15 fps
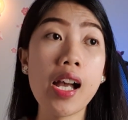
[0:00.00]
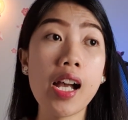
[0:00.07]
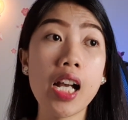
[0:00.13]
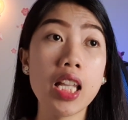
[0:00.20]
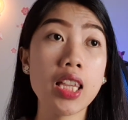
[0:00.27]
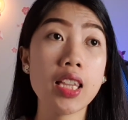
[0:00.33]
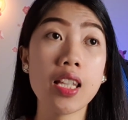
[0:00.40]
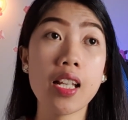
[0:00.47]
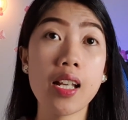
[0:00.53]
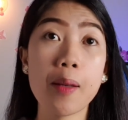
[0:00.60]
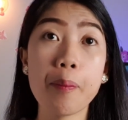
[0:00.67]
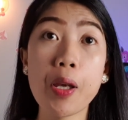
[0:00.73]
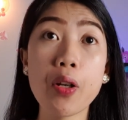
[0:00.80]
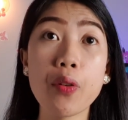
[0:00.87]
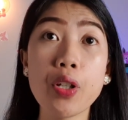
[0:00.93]
at,
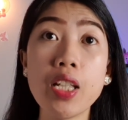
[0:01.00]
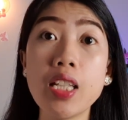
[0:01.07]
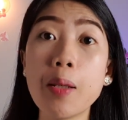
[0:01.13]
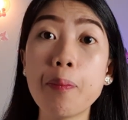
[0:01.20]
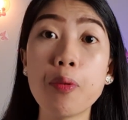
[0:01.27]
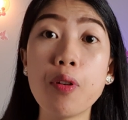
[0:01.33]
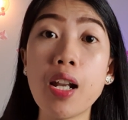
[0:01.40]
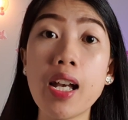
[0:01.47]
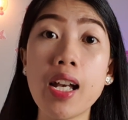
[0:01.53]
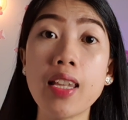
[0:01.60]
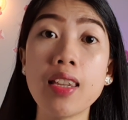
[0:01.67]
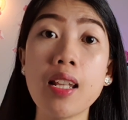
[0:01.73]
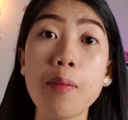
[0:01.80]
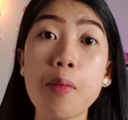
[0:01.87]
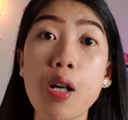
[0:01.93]
uh, pero hindi po
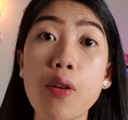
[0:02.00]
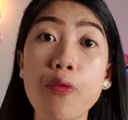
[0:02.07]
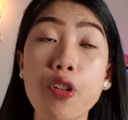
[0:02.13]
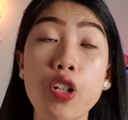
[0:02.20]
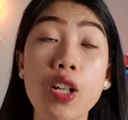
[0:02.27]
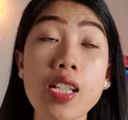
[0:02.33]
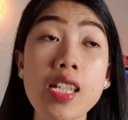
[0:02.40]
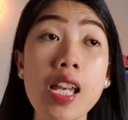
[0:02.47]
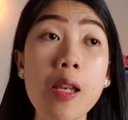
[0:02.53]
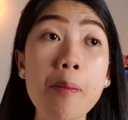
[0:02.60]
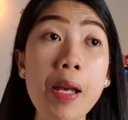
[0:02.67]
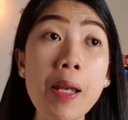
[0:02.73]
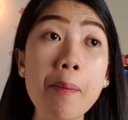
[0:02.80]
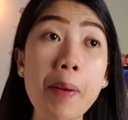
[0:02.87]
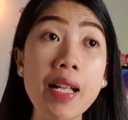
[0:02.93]
lahat ng mga foreigner, kasi
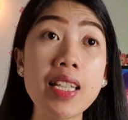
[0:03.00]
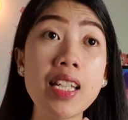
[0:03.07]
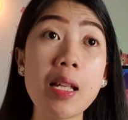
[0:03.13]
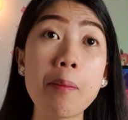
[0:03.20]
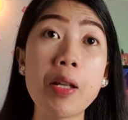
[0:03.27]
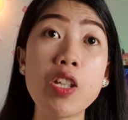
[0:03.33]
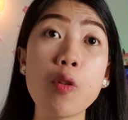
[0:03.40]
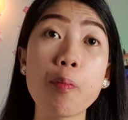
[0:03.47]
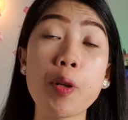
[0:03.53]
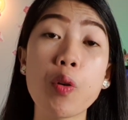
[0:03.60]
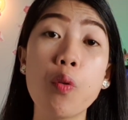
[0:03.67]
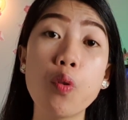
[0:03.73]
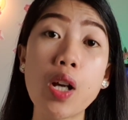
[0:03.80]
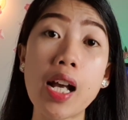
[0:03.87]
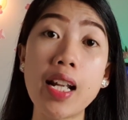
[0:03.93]
iba-iba din naman yung
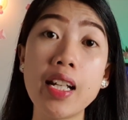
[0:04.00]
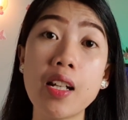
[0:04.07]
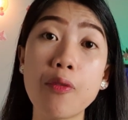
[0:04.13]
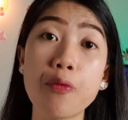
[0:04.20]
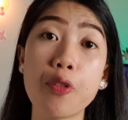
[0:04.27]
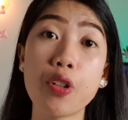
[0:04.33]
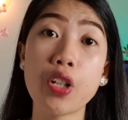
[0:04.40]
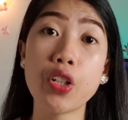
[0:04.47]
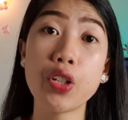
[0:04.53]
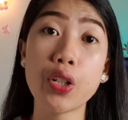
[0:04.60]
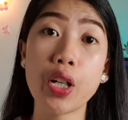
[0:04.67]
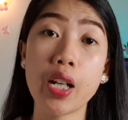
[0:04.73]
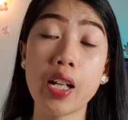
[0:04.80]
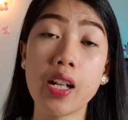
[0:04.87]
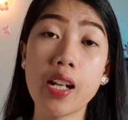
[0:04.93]
pag-uugali ng foreigner
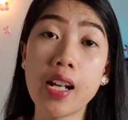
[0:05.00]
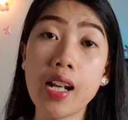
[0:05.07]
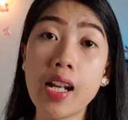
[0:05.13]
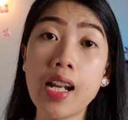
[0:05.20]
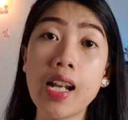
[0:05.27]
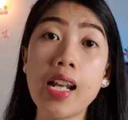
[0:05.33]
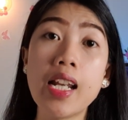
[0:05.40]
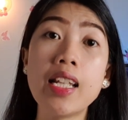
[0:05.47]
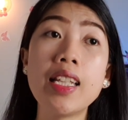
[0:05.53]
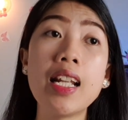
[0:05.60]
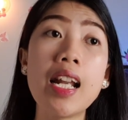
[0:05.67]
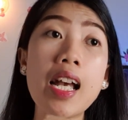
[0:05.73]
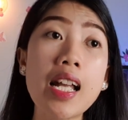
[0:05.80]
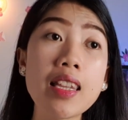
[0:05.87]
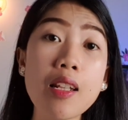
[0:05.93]
eh. Hindi
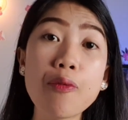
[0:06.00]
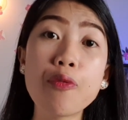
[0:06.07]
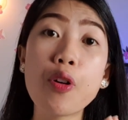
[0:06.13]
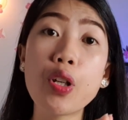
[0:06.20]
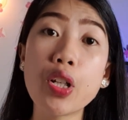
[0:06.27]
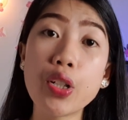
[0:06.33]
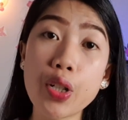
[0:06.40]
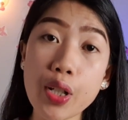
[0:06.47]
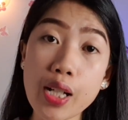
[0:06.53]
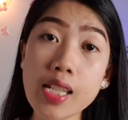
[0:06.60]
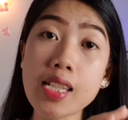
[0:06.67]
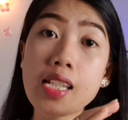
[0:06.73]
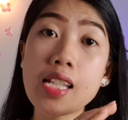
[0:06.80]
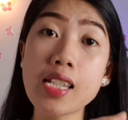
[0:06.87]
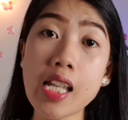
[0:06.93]
lahat ng foreigner
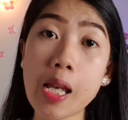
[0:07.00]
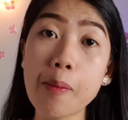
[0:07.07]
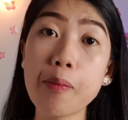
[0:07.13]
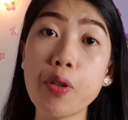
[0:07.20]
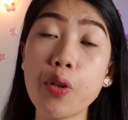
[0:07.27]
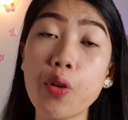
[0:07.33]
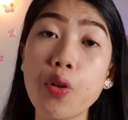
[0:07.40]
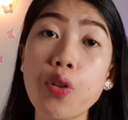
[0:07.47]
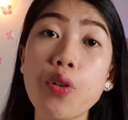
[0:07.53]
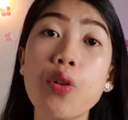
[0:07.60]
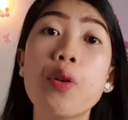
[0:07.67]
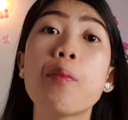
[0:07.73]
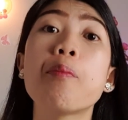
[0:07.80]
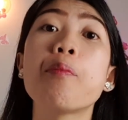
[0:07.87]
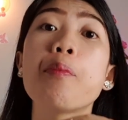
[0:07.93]
is the same yung
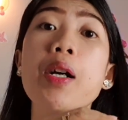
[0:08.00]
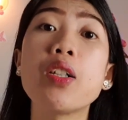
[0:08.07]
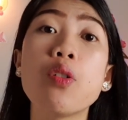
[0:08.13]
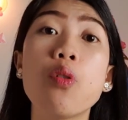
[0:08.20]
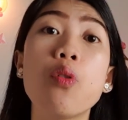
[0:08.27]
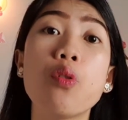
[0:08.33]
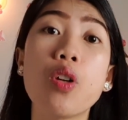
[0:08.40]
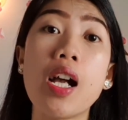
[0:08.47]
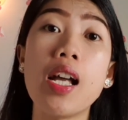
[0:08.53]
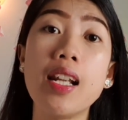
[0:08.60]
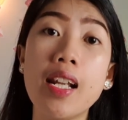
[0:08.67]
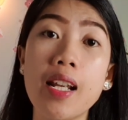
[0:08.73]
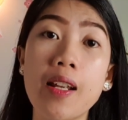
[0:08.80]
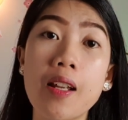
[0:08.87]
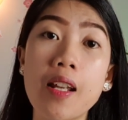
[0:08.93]

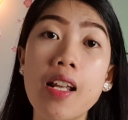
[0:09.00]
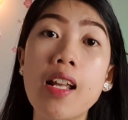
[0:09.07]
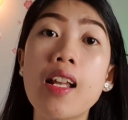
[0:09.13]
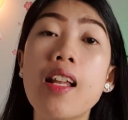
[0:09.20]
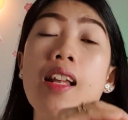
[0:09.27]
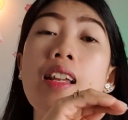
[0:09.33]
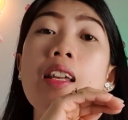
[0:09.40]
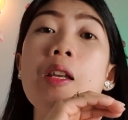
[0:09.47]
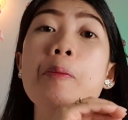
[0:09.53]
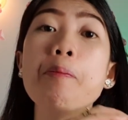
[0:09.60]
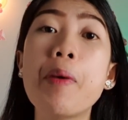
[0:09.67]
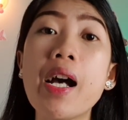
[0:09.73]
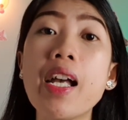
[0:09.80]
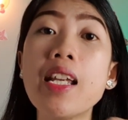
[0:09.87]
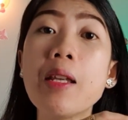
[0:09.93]
pag-uugali.
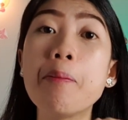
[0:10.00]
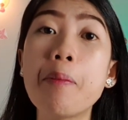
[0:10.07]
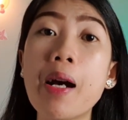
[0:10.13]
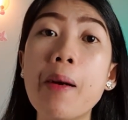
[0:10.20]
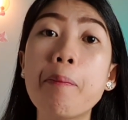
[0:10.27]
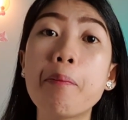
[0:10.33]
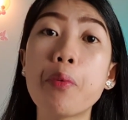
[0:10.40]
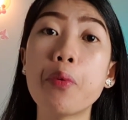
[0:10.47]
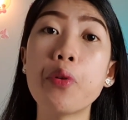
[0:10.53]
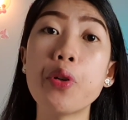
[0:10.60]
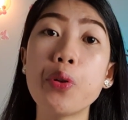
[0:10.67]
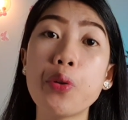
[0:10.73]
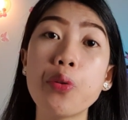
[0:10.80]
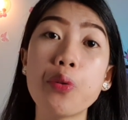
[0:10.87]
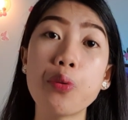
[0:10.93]
Iba-iba po
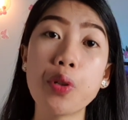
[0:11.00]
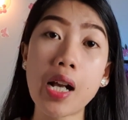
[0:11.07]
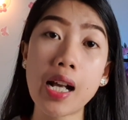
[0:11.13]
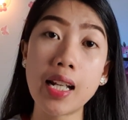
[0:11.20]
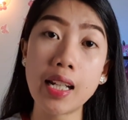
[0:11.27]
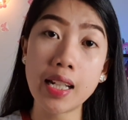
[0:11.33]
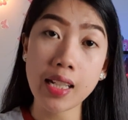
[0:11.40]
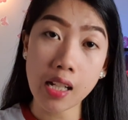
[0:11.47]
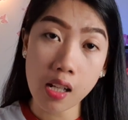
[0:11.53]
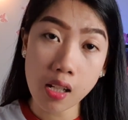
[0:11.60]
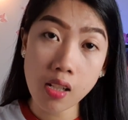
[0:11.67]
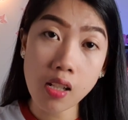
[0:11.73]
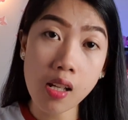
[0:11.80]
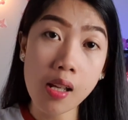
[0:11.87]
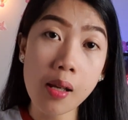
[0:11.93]
yung ugali
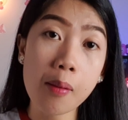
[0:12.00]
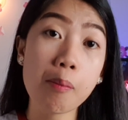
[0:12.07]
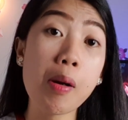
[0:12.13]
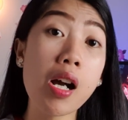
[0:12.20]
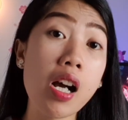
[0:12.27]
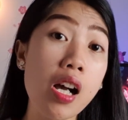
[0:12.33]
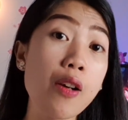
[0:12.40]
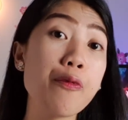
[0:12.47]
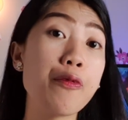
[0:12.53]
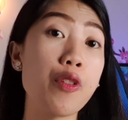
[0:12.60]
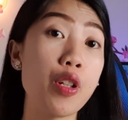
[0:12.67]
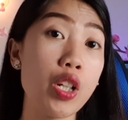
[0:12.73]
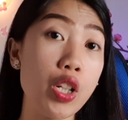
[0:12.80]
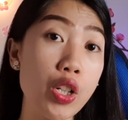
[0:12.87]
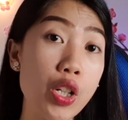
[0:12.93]
ng mga
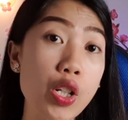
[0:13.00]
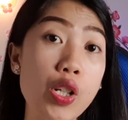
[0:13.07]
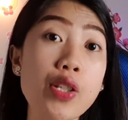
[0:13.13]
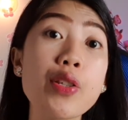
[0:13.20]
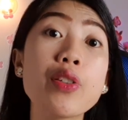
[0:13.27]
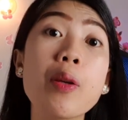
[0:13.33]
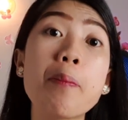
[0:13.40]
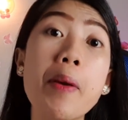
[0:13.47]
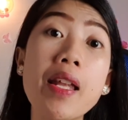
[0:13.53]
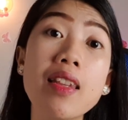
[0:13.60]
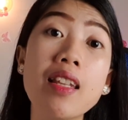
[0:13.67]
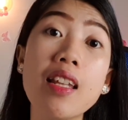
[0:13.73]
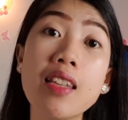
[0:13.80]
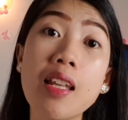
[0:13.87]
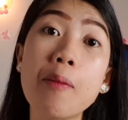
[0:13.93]
foreigner. So,
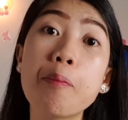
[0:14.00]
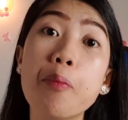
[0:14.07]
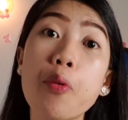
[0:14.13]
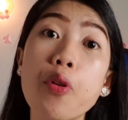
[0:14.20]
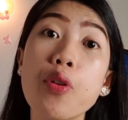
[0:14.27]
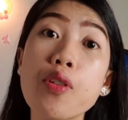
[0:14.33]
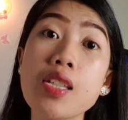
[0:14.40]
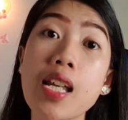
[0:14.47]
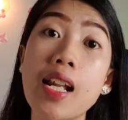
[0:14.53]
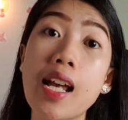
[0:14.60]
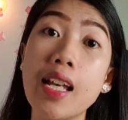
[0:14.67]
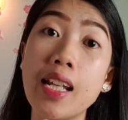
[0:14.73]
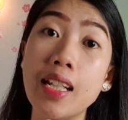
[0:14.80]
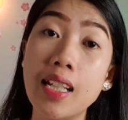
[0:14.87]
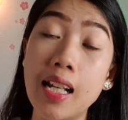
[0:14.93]
depende din po yun sa
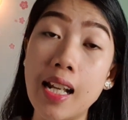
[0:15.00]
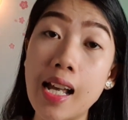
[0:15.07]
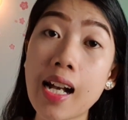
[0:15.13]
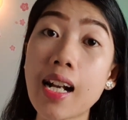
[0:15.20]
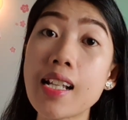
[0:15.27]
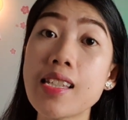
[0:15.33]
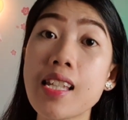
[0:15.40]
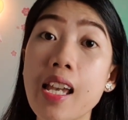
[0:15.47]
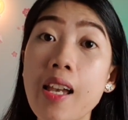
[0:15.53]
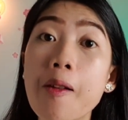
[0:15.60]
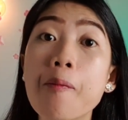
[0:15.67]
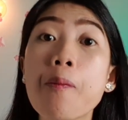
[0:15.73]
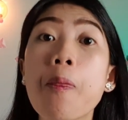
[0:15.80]
lahi nila kasi